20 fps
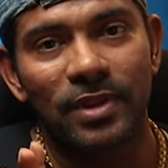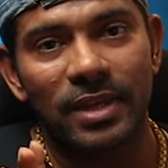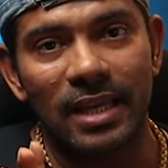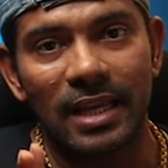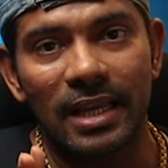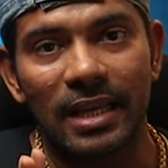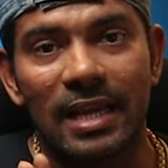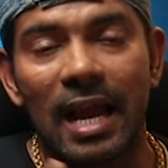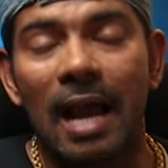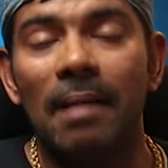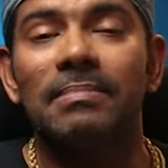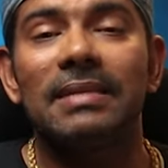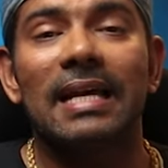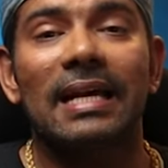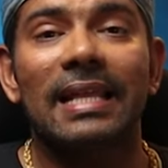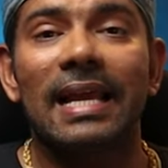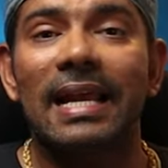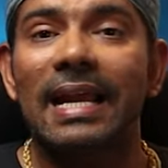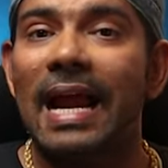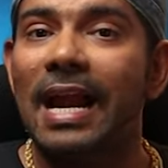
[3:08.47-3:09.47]
ठीक है आप
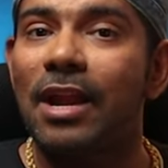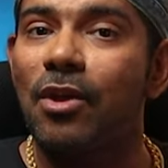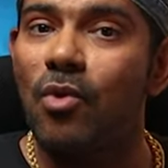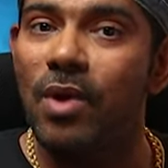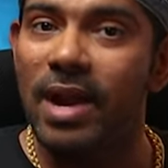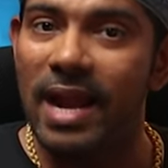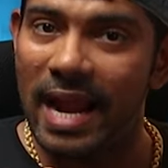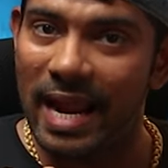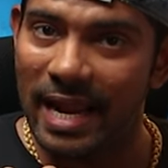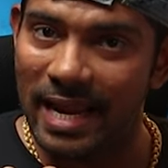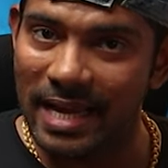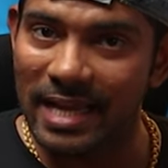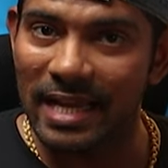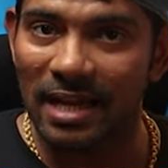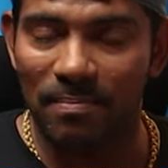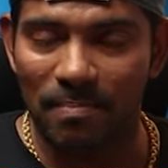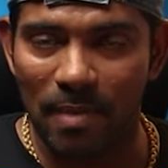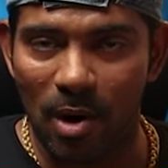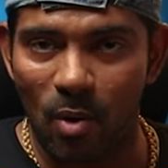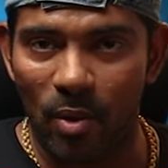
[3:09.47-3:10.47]
ज़्यादा कार्डियो नहीं
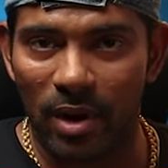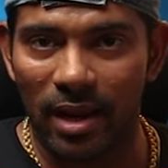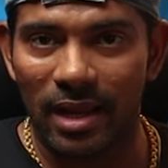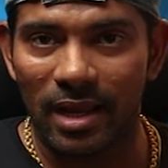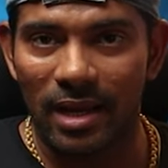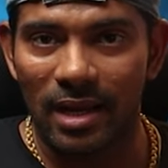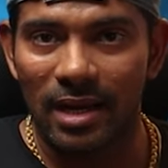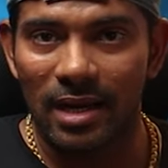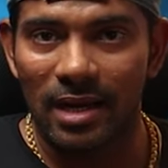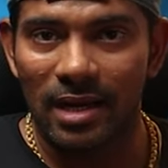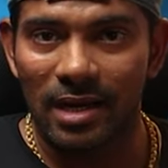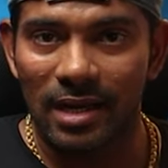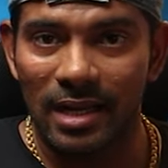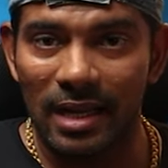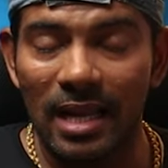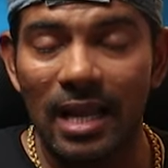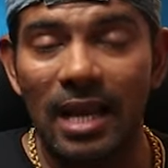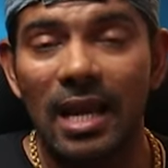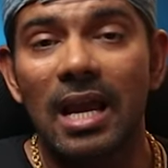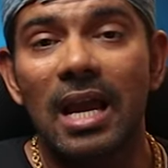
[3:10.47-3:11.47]
कर पाओगे
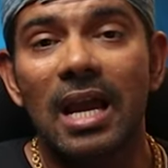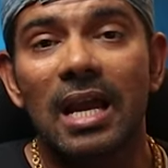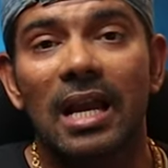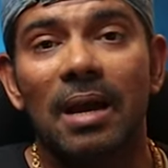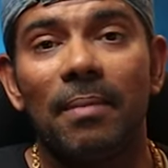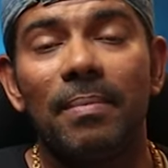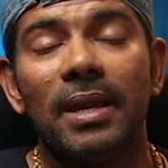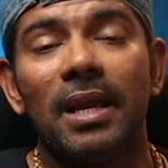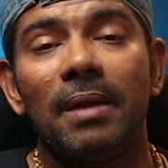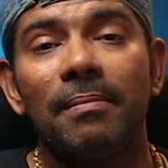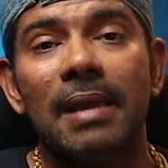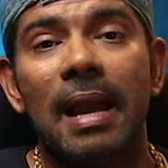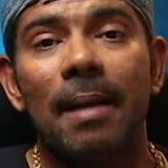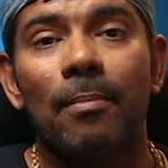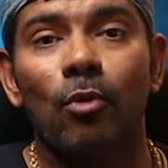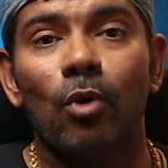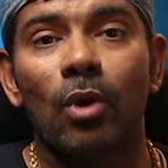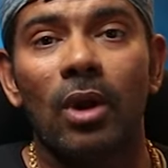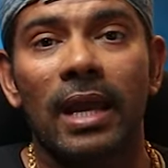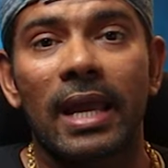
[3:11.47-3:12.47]
ठीक है कभी कभी
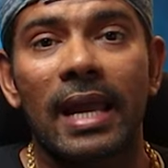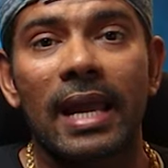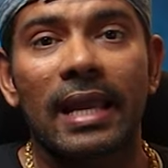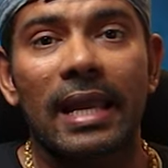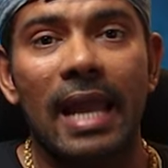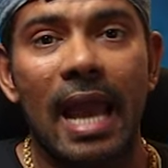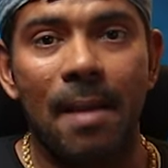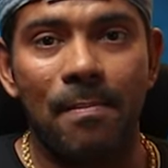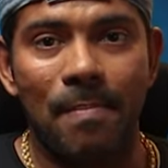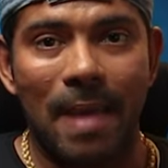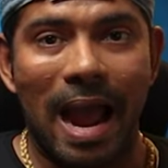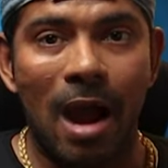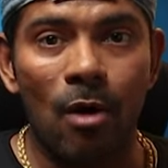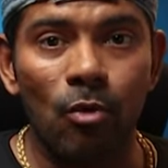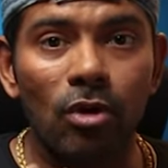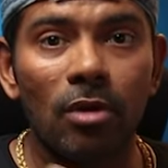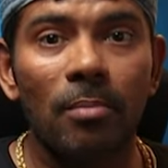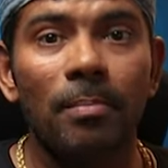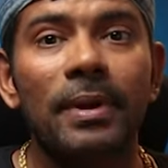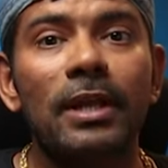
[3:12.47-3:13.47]
आपको लगेगा कि आप
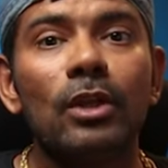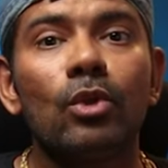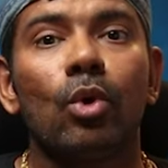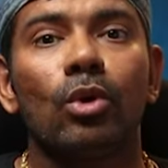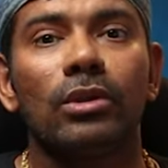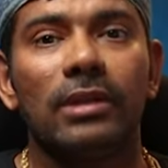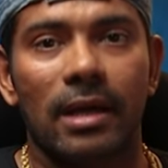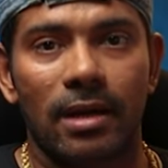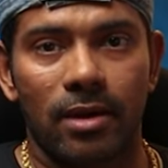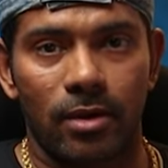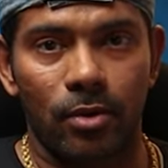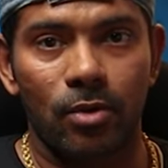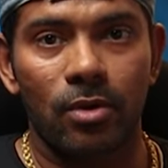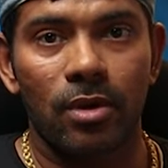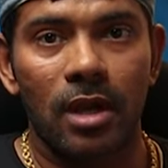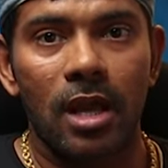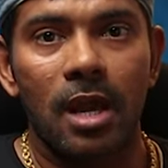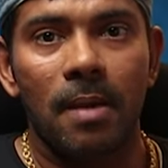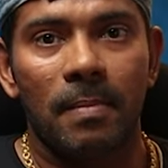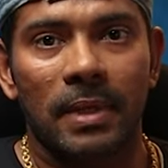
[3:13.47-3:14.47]
आउट ऑफ ब्रीथ हो जा रहे हो
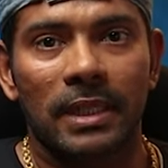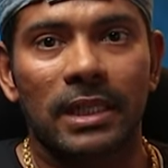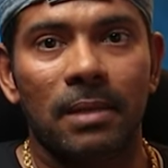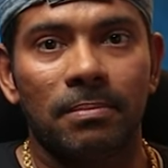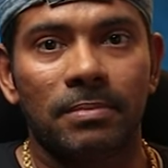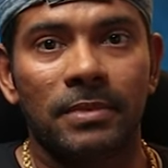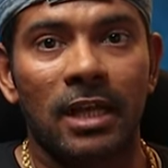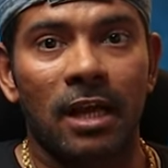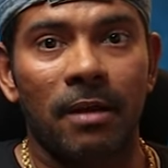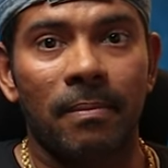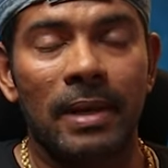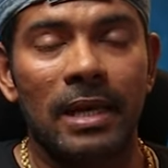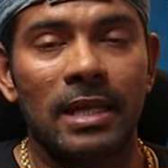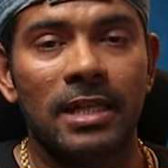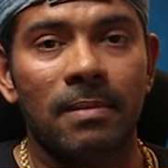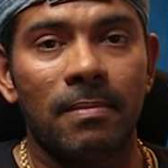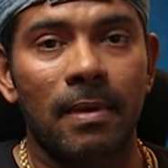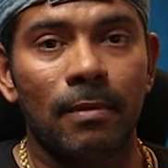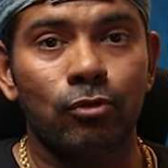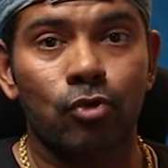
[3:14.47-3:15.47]
मतलब नॉर्मली
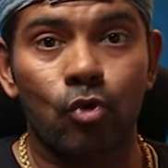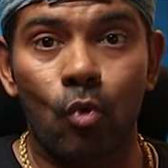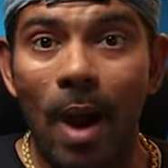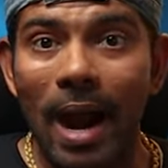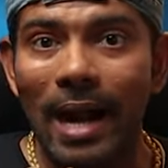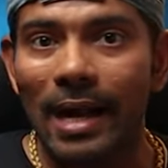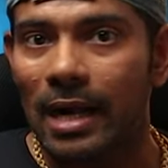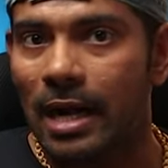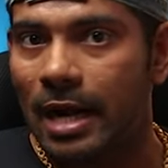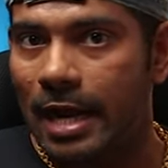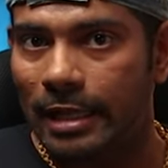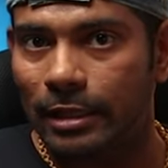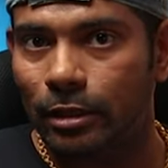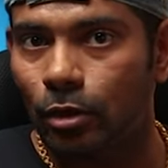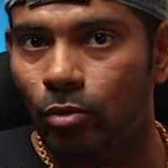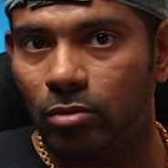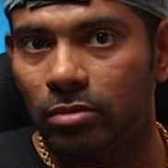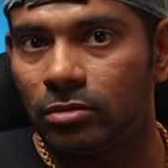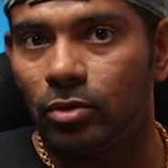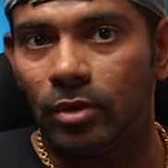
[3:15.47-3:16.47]
जब आप स्क्वाट
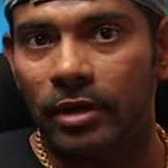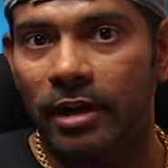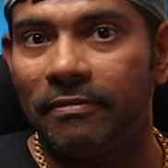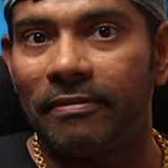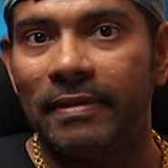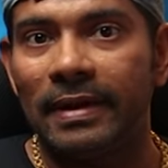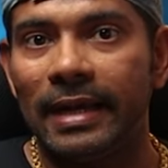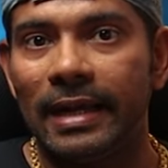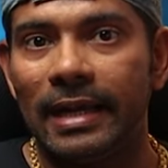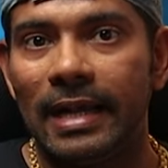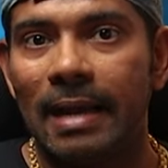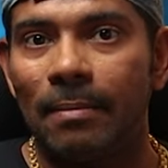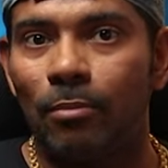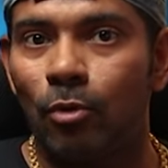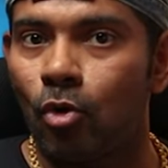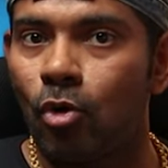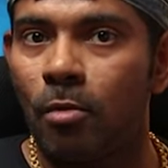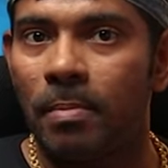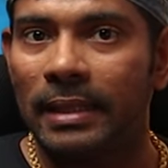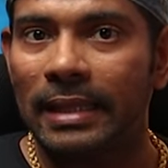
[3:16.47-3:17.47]
लगाते हो तो डेफिनेटली आप
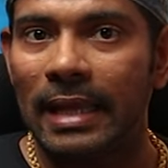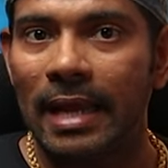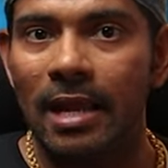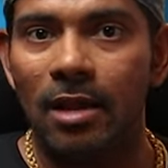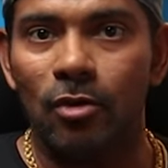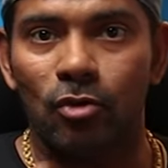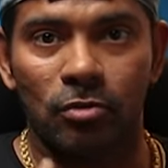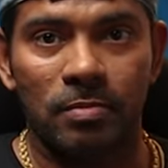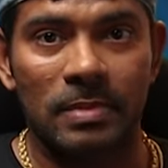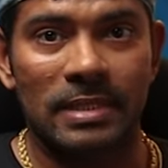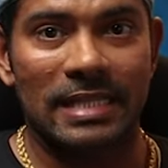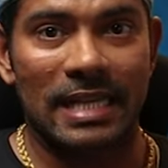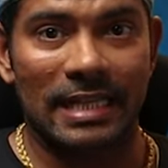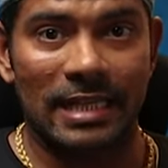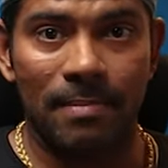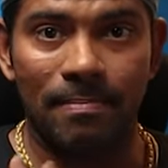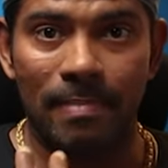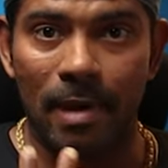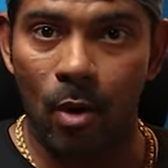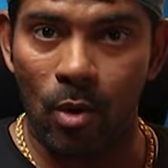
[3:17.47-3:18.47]
लोग को पता है उसमें
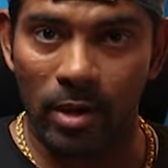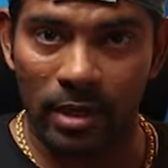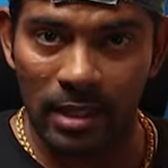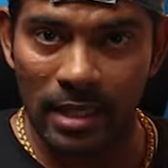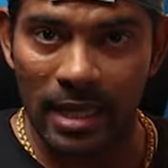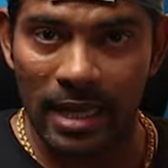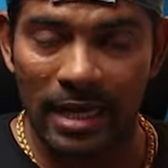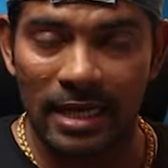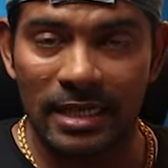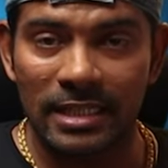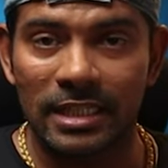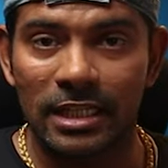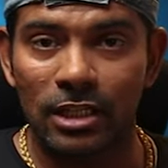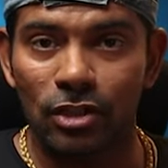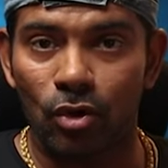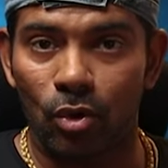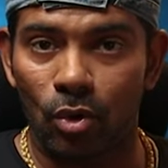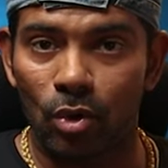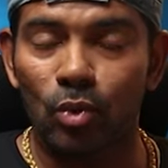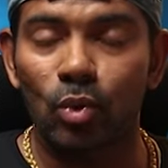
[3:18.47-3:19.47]
ज़्यादा पावर की एनर्जी की
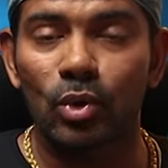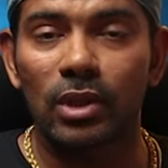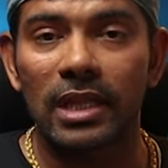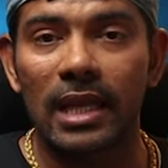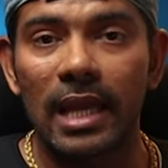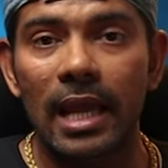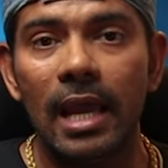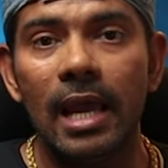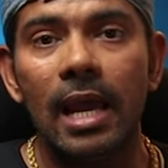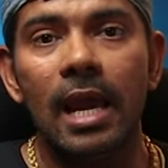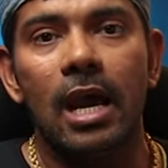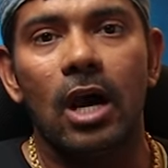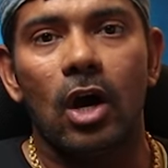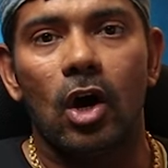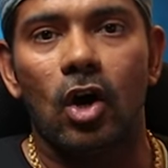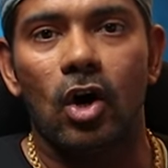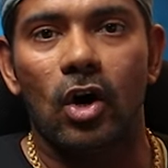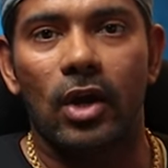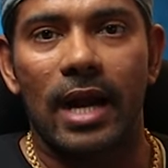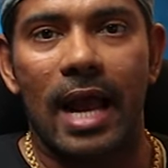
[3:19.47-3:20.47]
ज़रूरत होती है
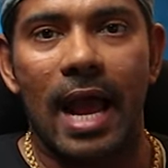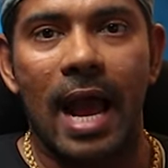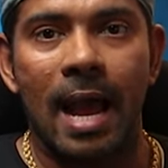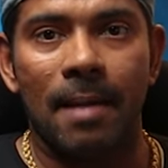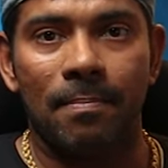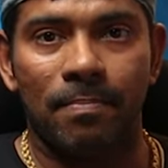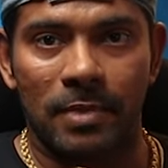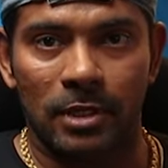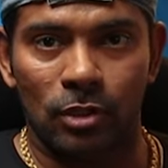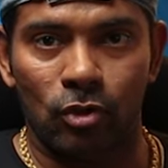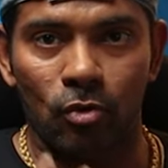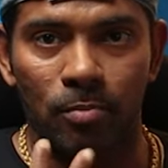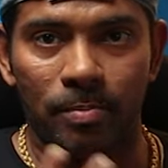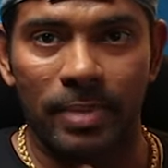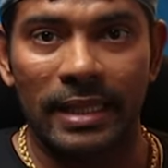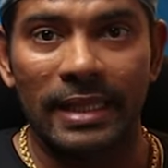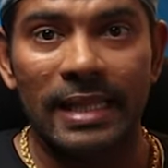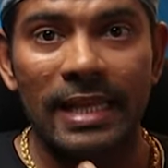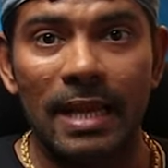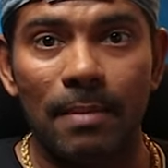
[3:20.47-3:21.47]
और आपका जो
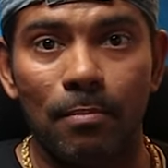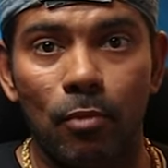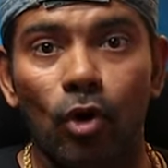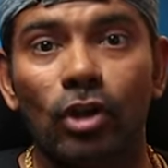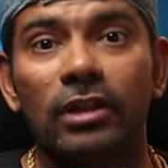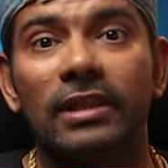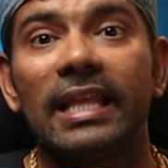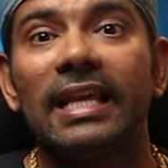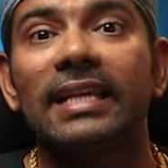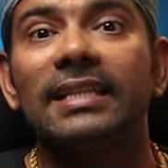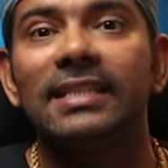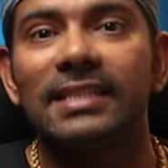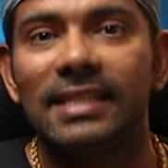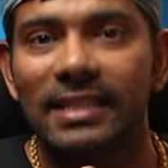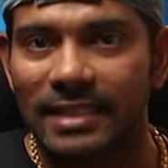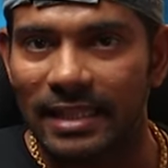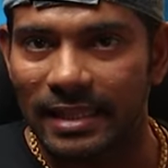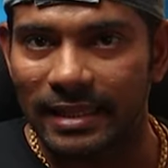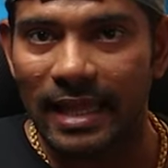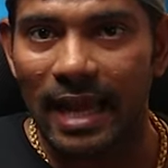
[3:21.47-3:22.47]
ब्रीदिंग है बहुत तेज़ी
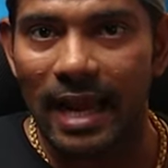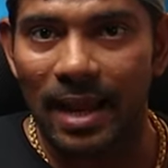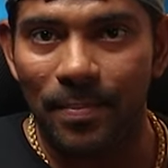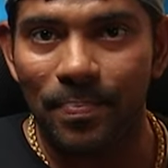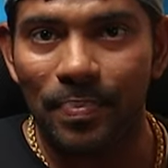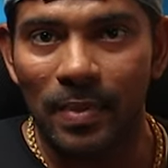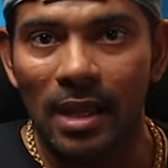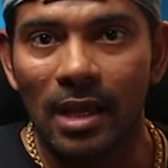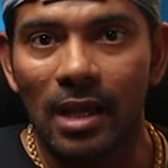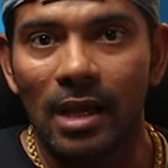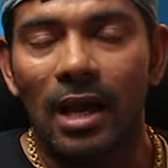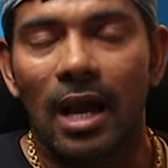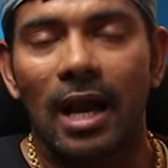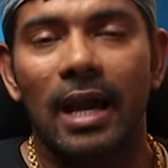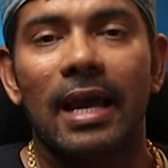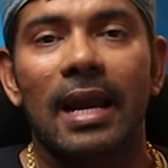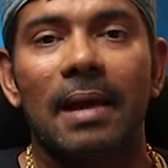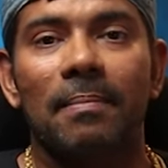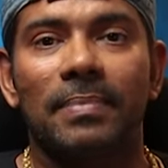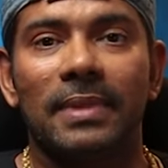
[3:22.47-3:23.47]
से चलता है
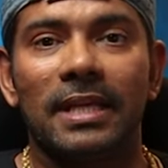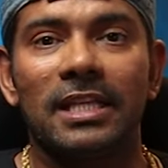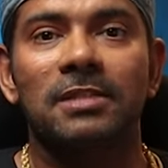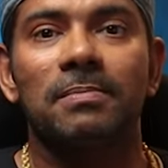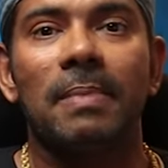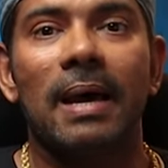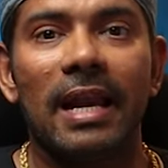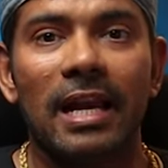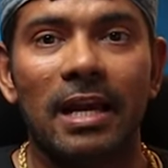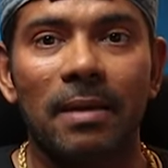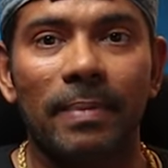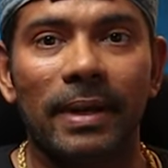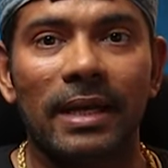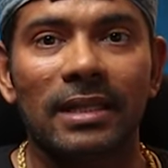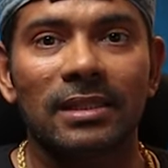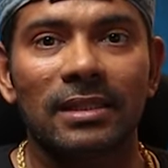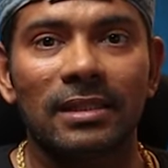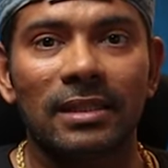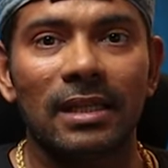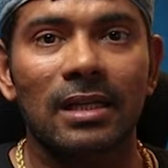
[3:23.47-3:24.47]
अगर आप 10-12
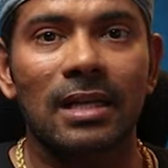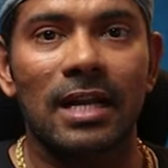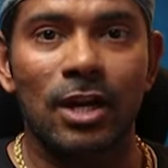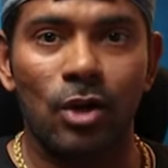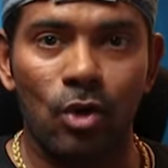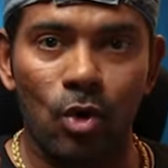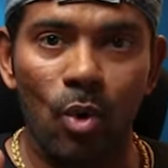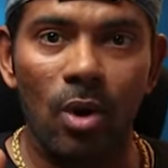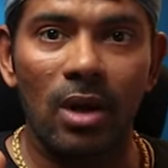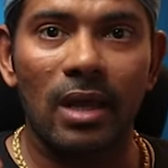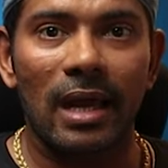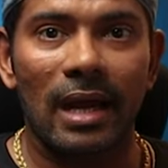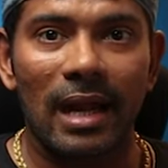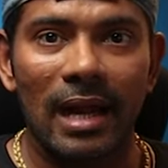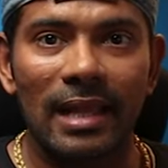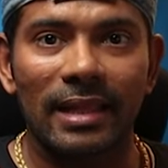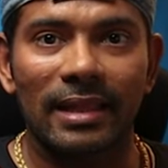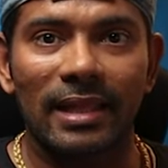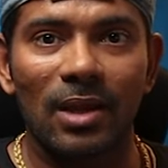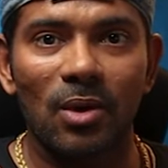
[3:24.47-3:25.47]
रिपीटेशन तक कंट्रोल कर
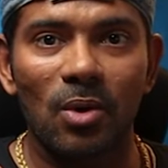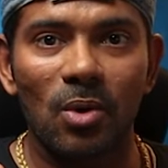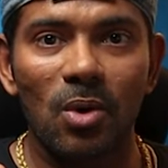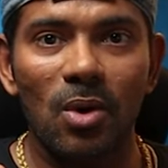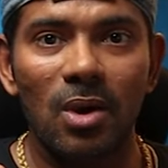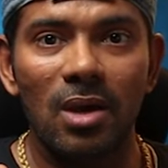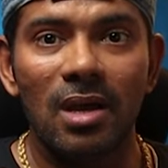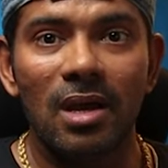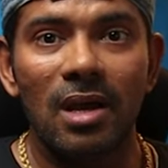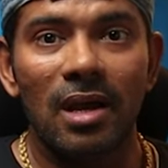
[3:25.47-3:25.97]
लेते हो